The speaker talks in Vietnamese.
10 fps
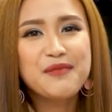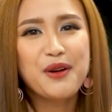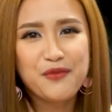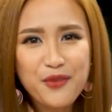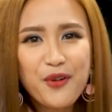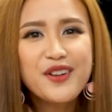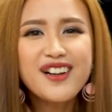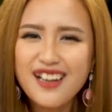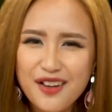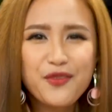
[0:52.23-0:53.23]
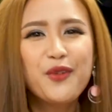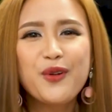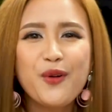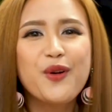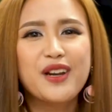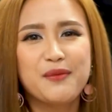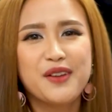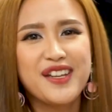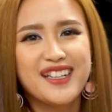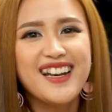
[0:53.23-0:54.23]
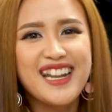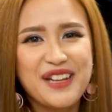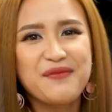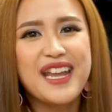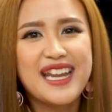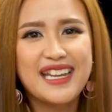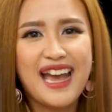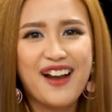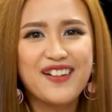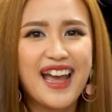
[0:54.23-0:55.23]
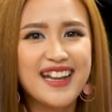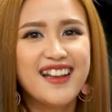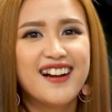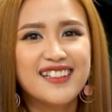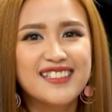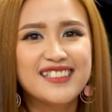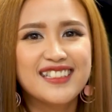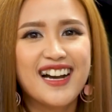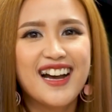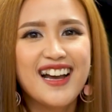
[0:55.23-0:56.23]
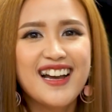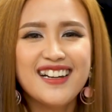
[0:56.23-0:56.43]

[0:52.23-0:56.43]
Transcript: nhưng mà vui rất là vui luôn là bởi vì đến thời điểm này gạo đã nhận được ờ,